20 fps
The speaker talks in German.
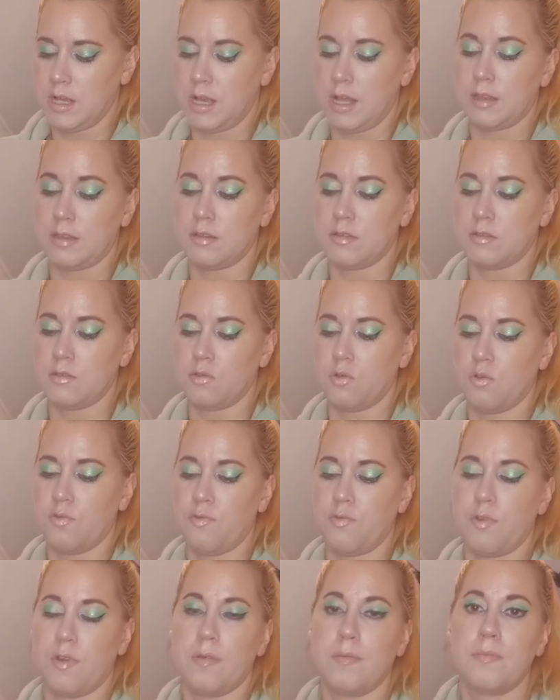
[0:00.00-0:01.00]

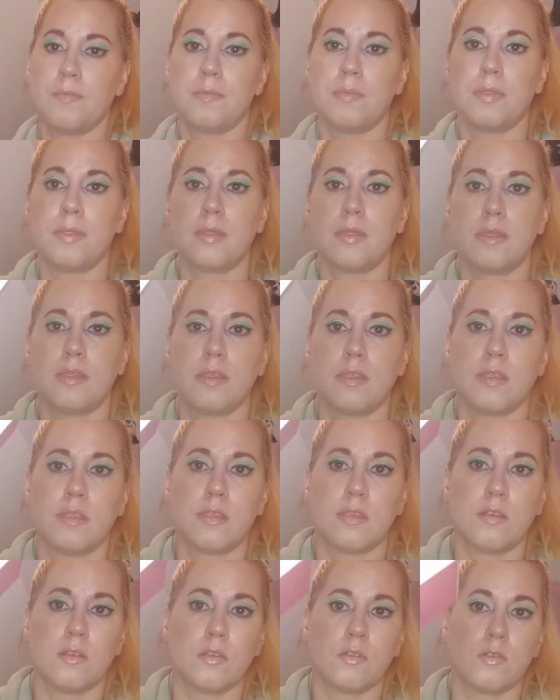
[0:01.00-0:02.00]
Katastrophe.
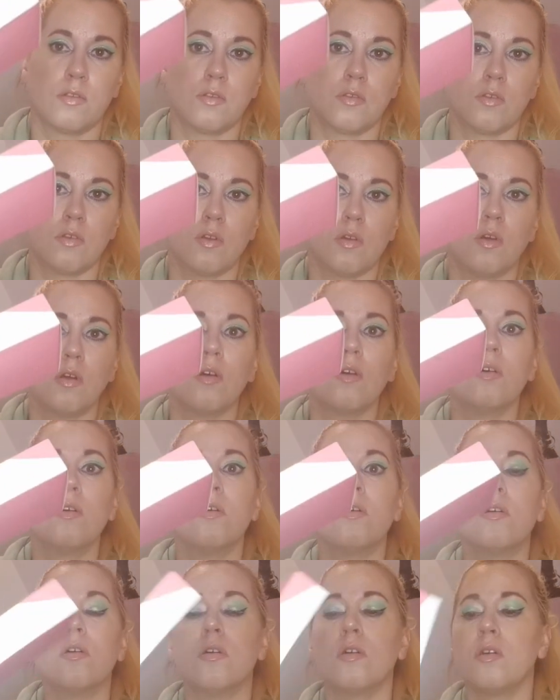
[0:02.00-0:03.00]
So.
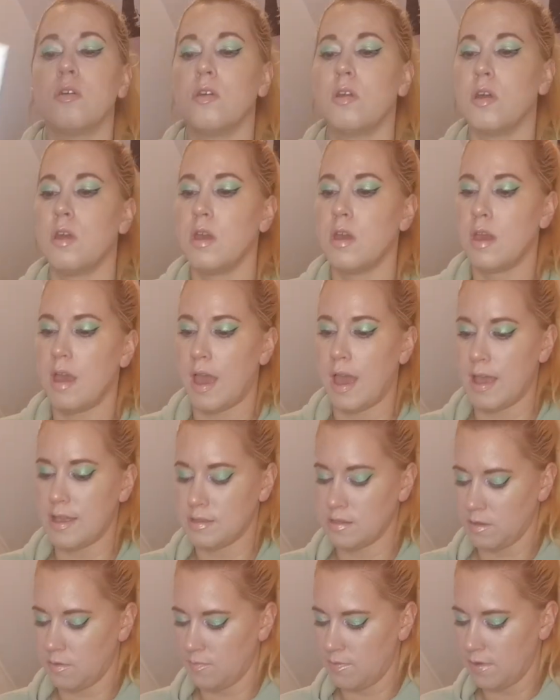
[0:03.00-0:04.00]

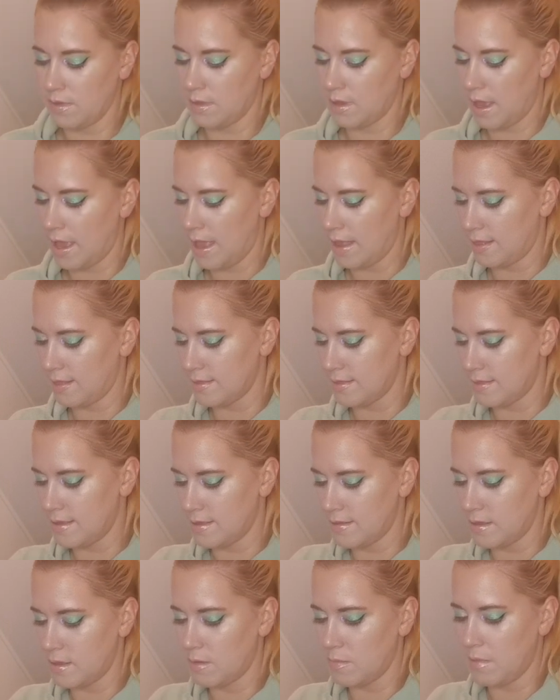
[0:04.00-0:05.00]
Also ich finde, da hätten sie
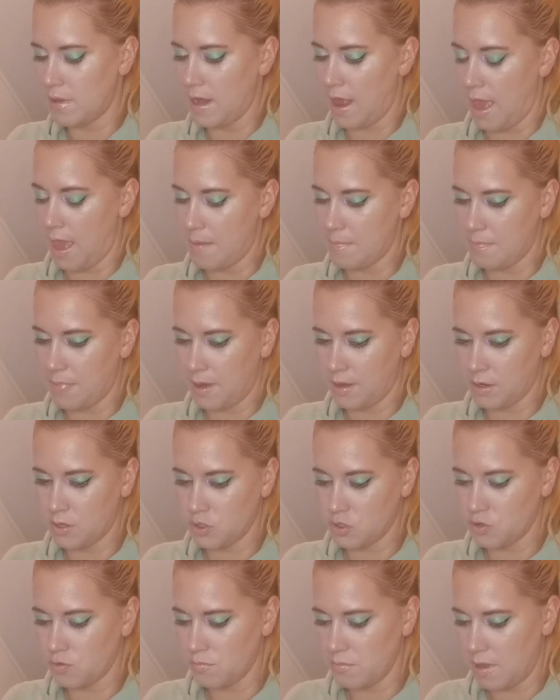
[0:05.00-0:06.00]
sich mit dem
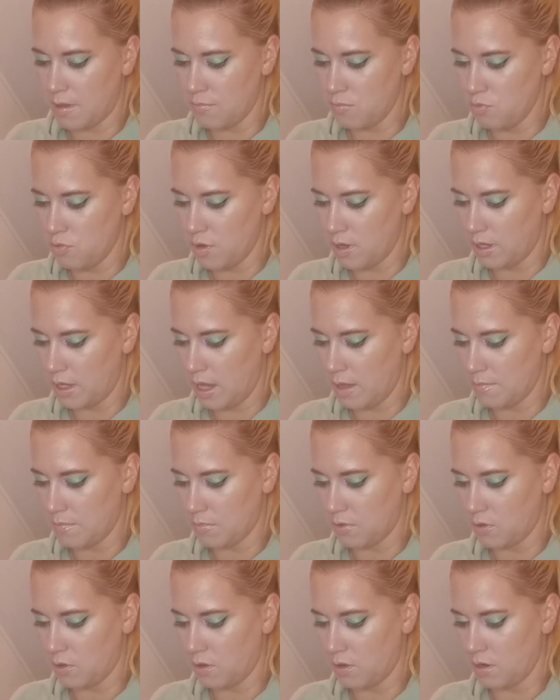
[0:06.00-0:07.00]
Einpacken schon mehr Mühe
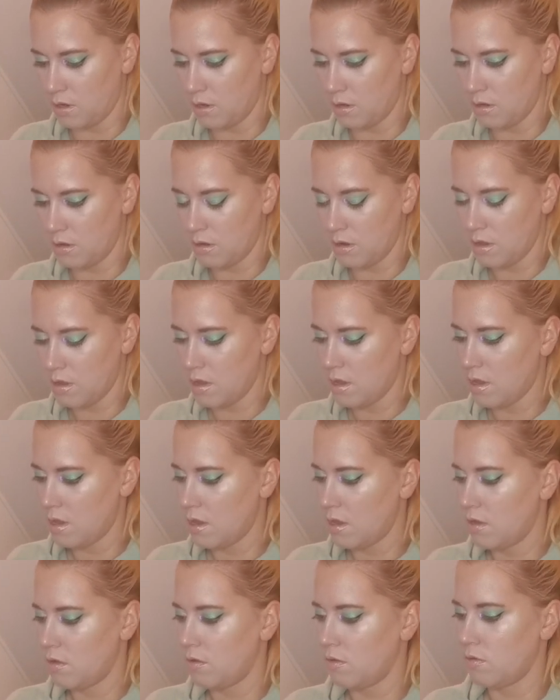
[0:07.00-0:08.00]
geben können.
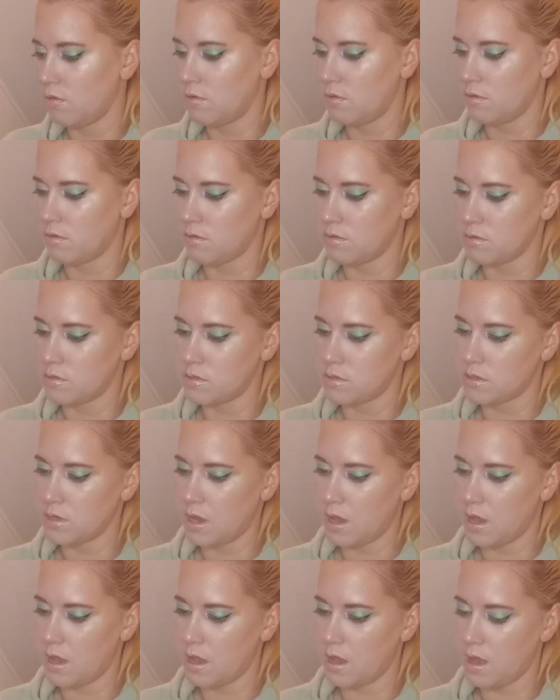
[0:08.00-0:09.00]
Und
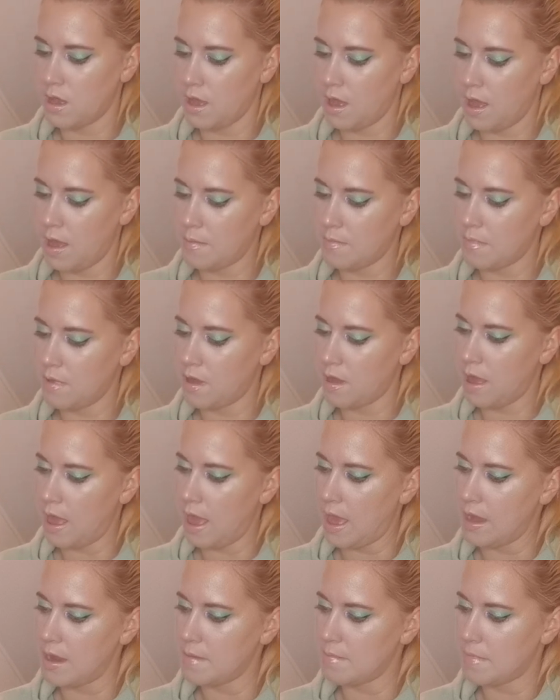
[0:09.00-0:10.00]
da haben wir
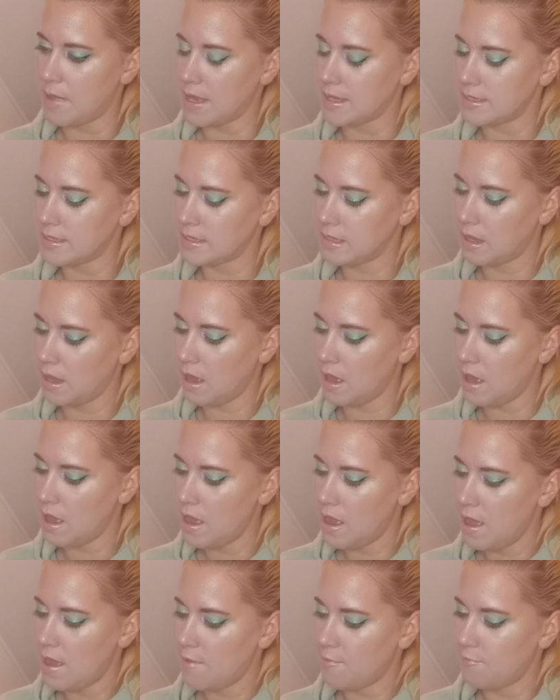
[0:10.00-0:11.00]
eine Maske,
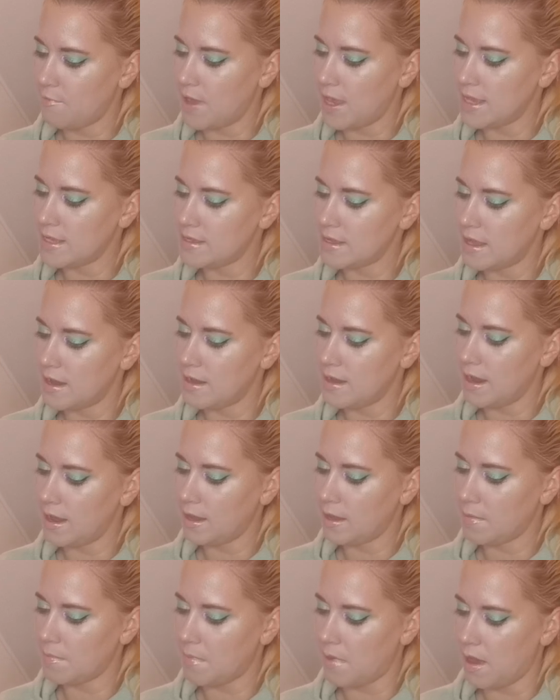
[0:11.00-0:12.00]
Face and
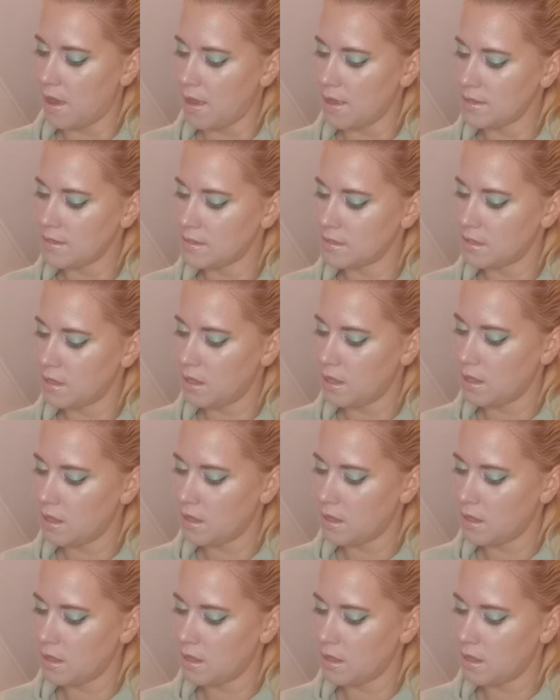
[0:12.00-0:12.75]
Neck Mask.